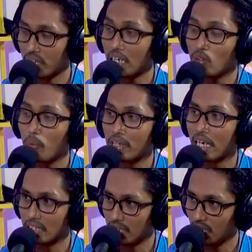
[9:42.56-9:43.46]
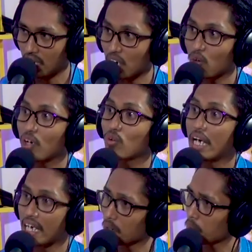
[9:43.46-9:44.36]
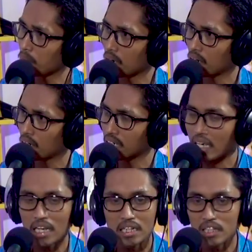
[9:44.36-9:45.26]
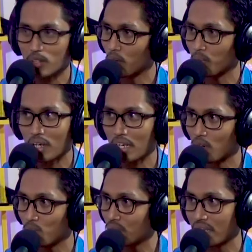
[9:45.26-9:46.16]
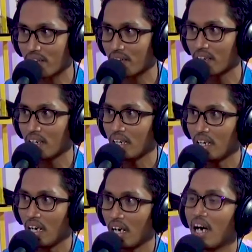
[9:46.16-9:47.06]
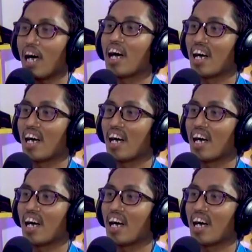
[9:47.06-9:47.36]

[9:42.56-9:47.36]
Ha? Dia juga penyanyi lagu-lagu daerah memang. Ha -ha. Dia nggak nyanyi kalau bukan lagu Bugis. Oh gitu. Ah,